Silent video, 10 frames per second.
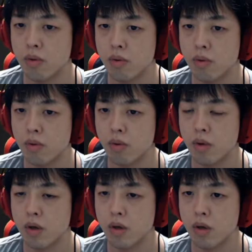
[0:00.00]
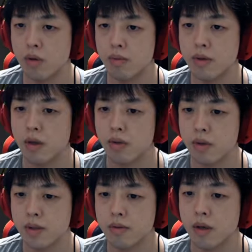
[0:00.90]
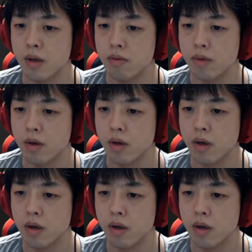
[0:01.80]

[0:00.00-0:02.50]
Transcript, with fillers: こっからなんか登って取れそうだけどね。